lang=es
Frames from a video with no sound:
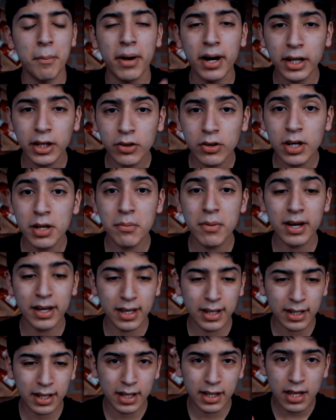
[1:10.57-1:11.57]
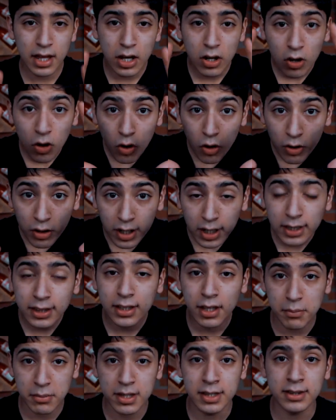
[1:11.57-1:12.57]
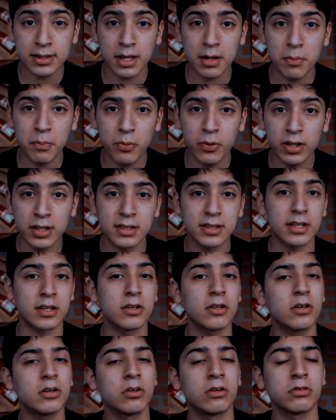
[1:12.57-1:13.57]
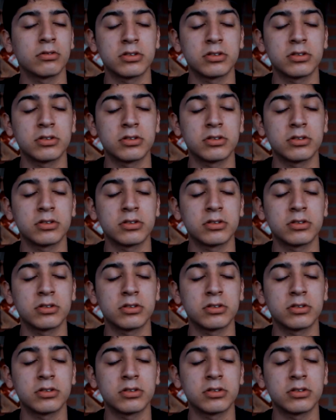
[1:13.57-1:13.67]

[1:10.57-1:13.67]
para que una imagen quede correctamente expuesta y no